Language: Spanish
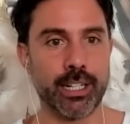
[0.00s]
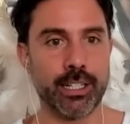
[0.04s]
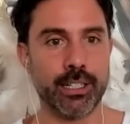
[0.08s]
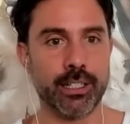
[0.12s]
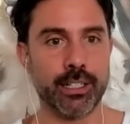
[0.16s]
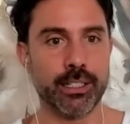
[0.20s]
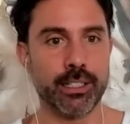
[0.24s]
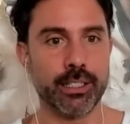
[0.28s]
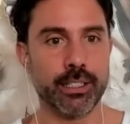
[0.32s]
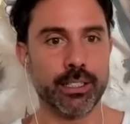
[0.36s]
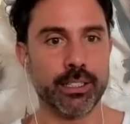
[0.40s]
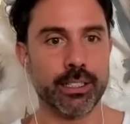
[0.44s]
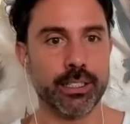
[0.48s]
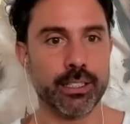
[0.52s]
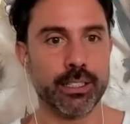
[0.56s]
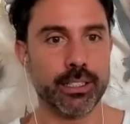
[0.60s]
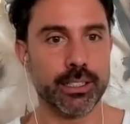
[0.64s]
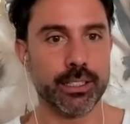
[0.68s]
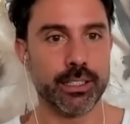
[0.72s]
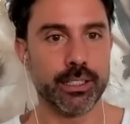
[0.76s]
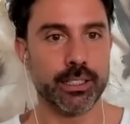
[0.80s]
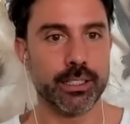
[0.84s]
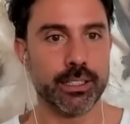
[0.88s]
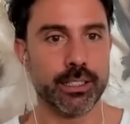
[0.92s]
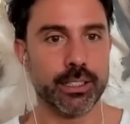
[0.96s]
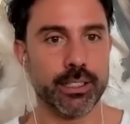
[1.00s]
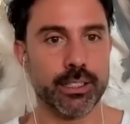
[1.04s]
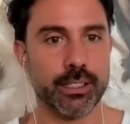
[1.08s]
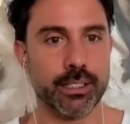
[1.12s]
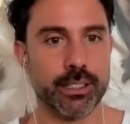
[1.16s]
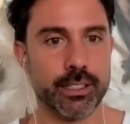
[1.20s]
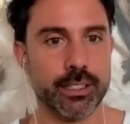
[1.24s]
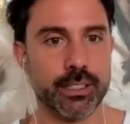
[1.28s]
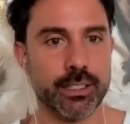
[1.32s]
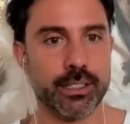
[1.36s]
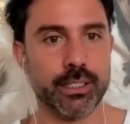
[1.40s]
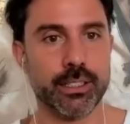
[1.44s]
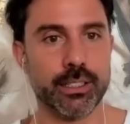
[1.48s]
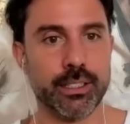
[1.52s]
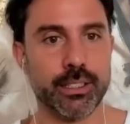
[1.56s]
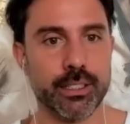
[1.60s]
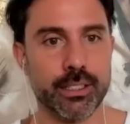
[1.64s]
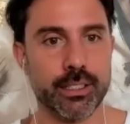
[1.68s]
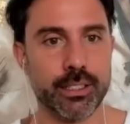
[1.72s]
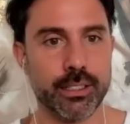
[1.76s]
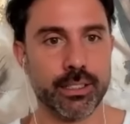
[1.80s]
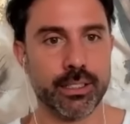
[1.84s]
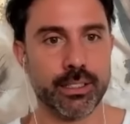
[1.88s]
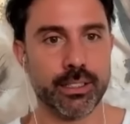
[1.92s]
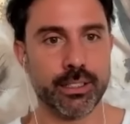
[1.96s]
manera? Algo genial, que es
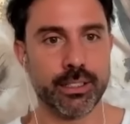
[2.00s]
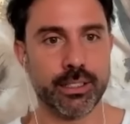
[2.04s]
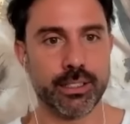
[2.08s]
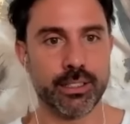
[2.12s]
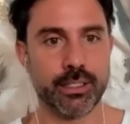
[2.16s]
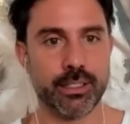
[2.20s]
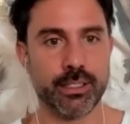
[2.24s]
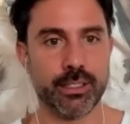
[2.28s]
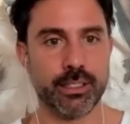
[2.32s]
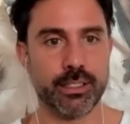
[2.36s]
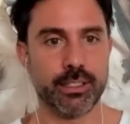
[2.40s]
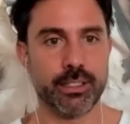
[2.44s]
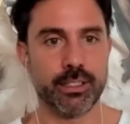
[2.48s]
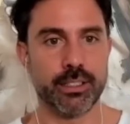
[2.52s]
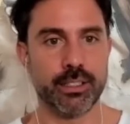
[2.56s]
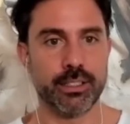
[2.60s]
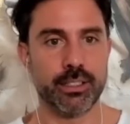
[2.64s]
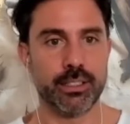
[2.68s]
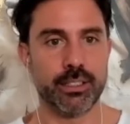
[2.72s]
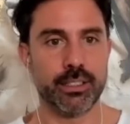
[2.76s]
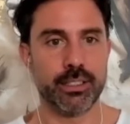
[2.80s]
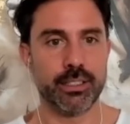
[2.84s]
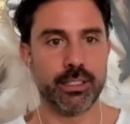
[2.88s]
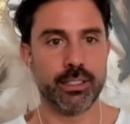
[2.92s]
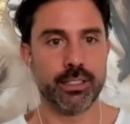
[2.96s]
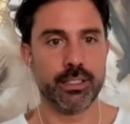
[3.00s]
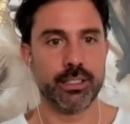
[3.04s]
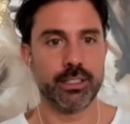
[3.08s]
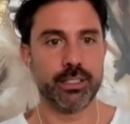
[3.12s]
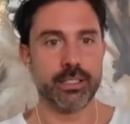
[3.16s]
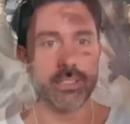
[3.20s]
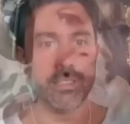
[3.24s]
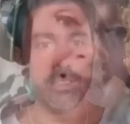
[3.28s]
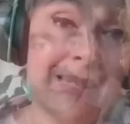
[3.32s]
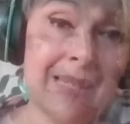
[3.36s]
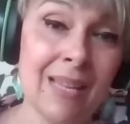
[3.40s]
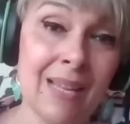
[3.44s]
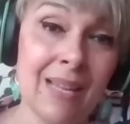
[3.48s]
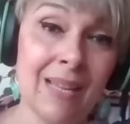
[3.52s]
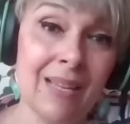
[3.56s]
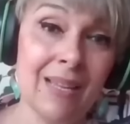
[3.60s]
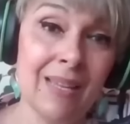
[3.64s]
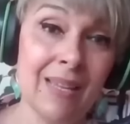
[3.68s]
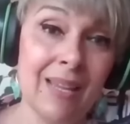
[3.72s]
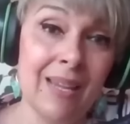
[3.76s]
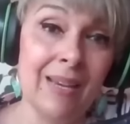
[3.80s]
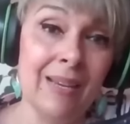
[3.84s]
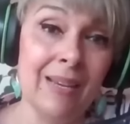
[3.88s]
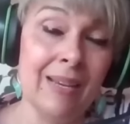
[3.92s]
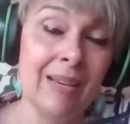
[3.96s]
iluminar ese arquetipo si está
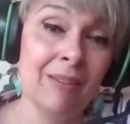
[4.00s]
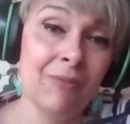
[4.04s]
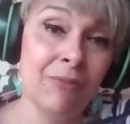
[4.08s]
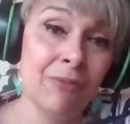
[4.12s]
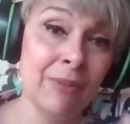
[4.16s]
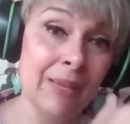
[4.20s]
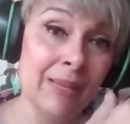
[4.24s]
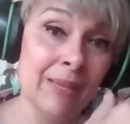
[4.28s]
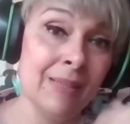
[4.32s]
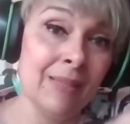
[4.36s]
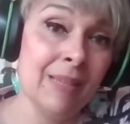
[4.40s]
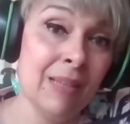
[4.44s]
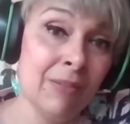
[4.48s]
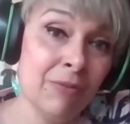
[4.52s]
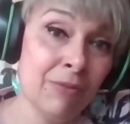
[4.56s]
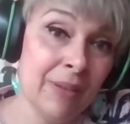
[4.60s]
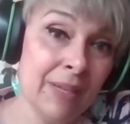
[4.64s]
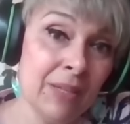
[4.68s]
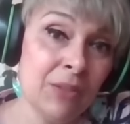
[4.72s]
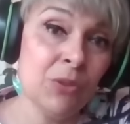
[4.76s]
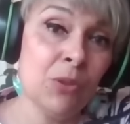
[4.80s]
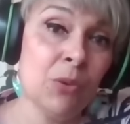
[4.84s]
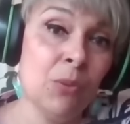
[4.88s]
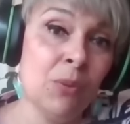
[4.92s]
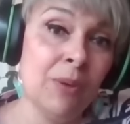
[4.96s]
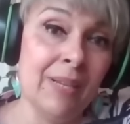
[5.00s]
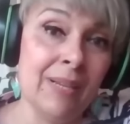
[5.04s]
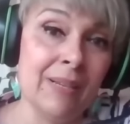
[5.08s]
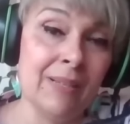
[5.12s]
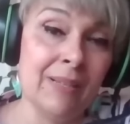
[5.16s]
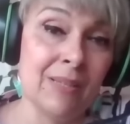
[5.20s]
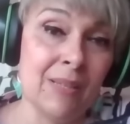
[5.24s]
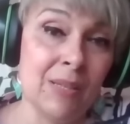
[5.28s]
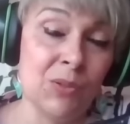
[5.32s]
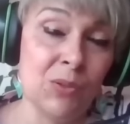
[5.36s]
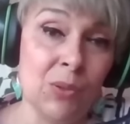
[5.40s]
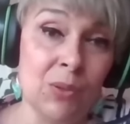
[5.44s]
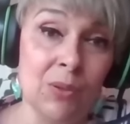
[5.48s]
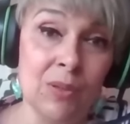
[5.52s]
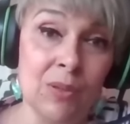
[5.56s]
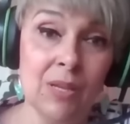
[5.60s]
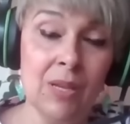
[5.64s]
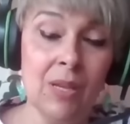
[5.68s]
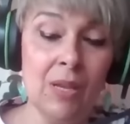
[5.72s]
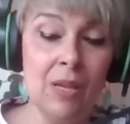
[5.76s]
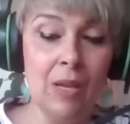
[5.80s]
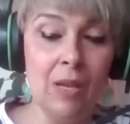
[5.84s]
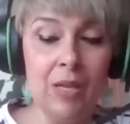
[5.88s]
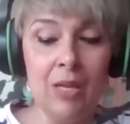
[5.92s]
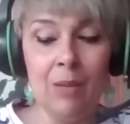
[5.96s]
en, en defecto o en exceso.
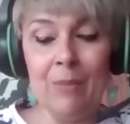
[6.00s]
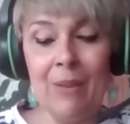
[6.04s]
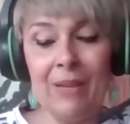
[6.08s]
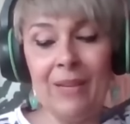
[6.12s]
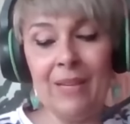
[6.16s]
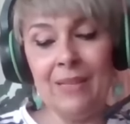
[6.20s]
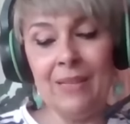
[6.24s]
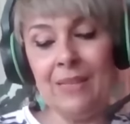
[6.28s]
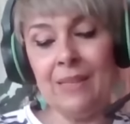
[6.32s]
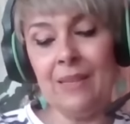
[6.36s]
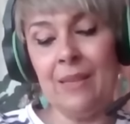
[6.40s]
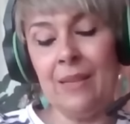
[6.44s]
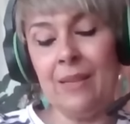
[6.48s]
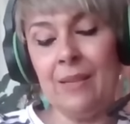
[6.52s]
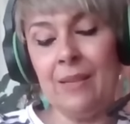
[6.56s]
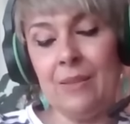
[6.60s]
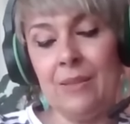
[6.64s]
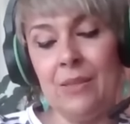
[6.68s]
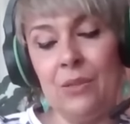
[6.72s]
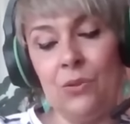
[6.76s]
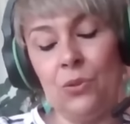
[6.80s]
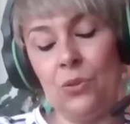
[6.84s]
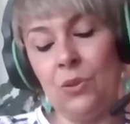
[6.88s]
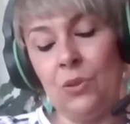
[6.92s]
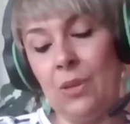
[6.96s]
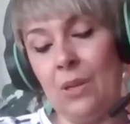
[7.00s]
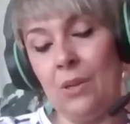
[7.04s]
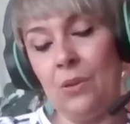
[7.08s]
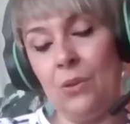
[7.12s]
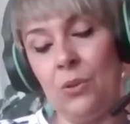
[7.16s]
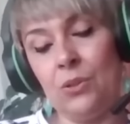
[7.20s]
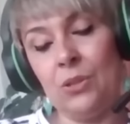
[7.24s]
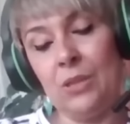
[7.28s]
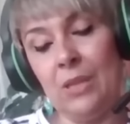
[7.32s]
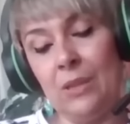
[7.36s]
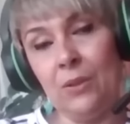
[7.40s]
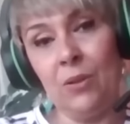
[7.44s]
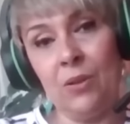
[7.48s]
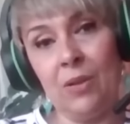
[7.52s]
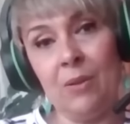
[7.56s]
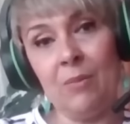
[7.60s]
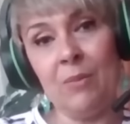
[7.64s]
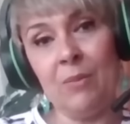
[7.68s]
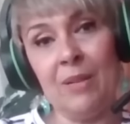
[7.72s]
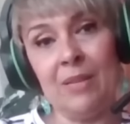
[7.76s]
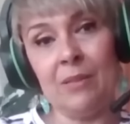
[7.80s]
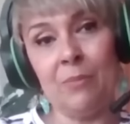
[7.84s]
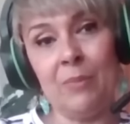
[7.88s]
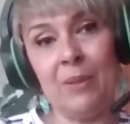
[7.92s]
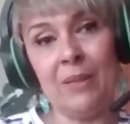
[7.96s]
Imagínate si yo tengo chico y
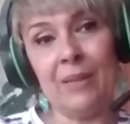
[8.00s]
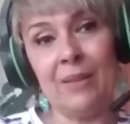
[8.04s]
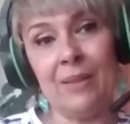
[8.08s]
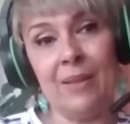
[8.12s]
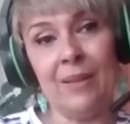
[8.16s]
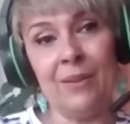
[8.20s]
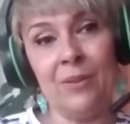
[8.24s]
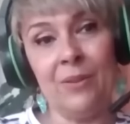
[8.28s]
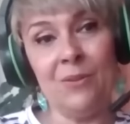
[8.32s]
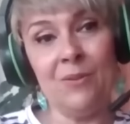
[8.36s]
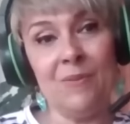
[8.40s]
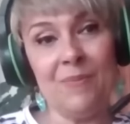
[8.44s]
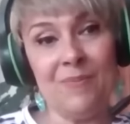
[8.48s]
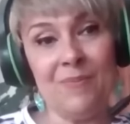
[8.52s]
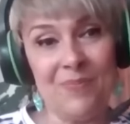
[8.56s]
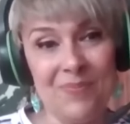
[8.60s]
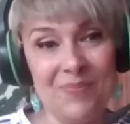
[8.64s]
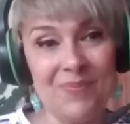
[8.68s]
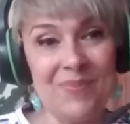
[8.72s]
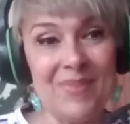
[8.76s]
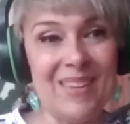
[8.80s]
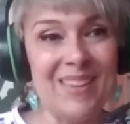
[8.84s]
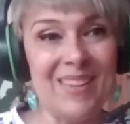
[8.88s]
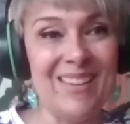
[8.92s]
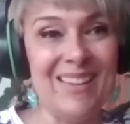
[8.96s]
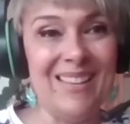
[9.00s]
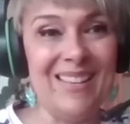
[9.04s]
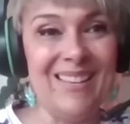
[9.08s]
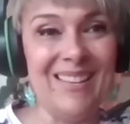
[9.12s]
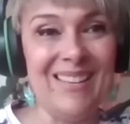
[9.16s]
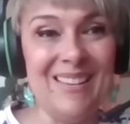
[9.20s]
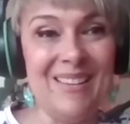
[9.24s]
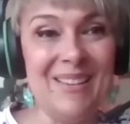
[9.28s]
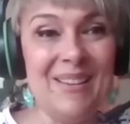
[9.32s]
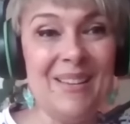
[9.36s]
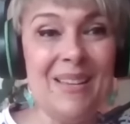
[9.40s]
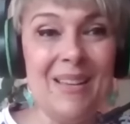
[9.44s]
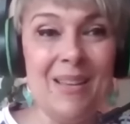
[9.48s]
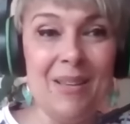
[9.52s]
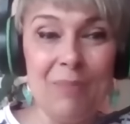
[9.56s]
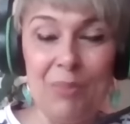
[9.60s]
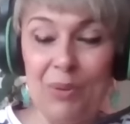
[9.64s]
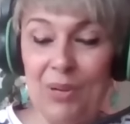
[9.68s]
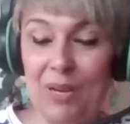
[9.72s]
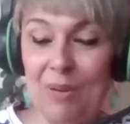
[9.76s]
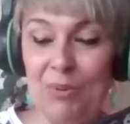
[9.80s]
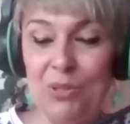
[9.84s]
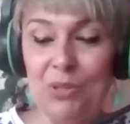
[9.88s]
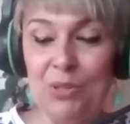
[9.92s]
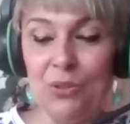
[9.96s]
mal aspectado, el,
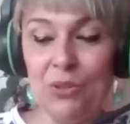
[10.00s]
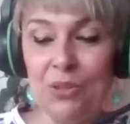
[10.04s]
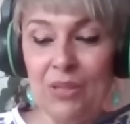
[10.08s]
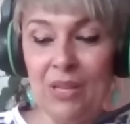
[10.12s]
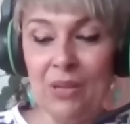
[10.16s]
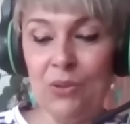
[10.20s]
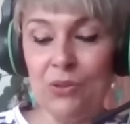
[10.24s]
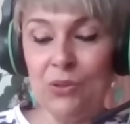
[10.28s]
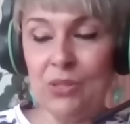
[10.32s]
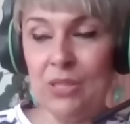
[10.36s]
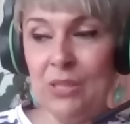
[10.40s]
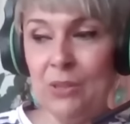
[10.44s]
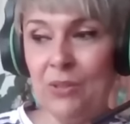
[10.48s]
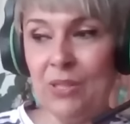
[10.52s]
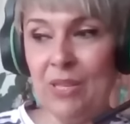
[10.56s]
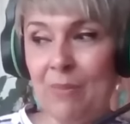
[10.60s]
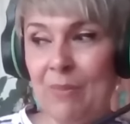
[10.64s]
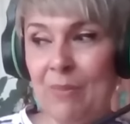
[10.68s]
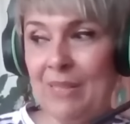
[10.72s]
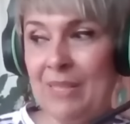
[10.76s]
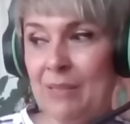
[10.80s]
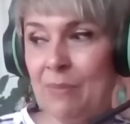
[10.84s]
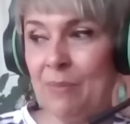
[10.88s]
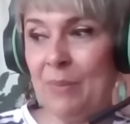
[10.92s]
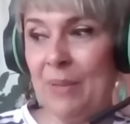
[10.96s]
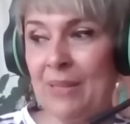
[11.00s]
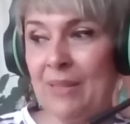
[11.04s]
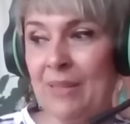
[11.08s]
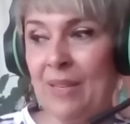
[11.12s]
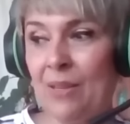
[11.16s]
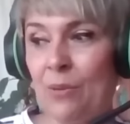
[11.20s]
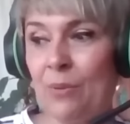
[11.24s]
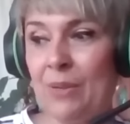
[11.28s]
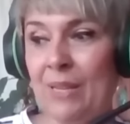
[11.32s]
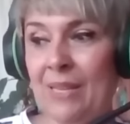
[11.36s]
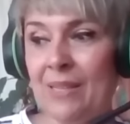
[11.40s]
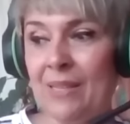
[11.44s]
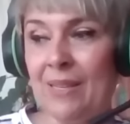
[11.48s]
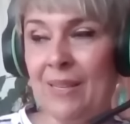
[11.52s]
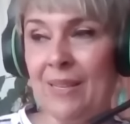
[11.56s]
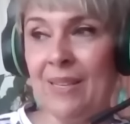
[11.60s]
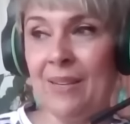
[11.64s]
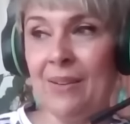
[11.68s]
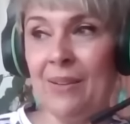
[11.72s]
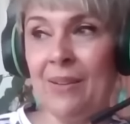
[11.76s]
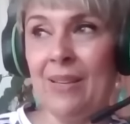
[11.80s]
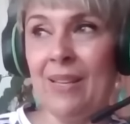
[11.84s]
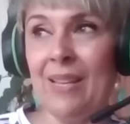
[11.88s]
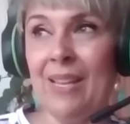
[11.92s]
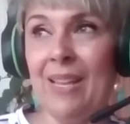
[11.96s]
por ejemplo, si yo tengo chico y mal aspectado, voy a
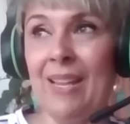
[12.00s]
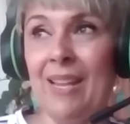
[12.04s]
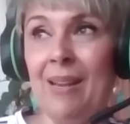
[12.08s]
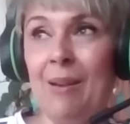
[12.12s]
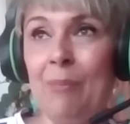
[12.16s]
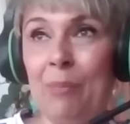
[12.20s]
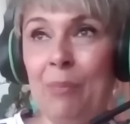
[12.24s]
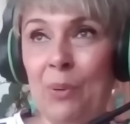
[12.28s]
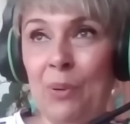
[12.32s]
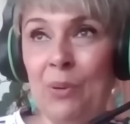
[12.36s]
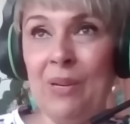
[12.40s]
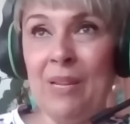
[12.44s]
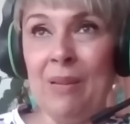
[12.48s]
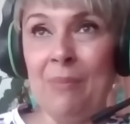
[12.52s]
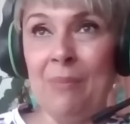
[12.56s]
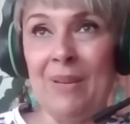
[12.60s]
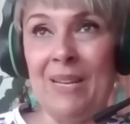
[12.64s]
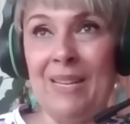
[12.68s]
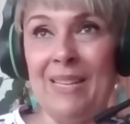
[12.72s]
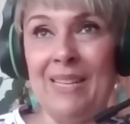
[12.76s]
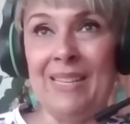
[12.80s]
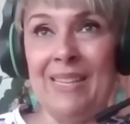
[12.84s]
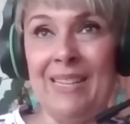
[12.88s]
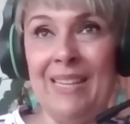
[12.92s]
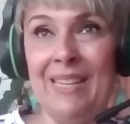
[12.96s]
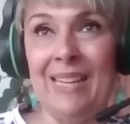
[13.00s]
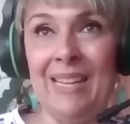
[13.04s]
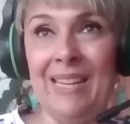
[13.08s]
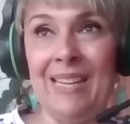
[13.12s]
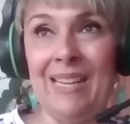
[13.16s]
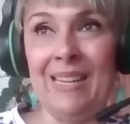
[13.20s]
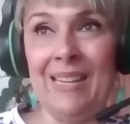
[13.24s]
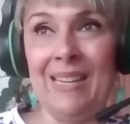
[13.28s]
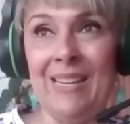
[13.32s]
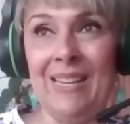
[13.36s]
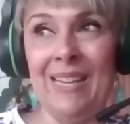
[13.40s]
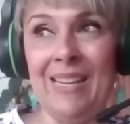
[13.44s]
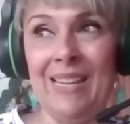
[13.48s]
tener el problema de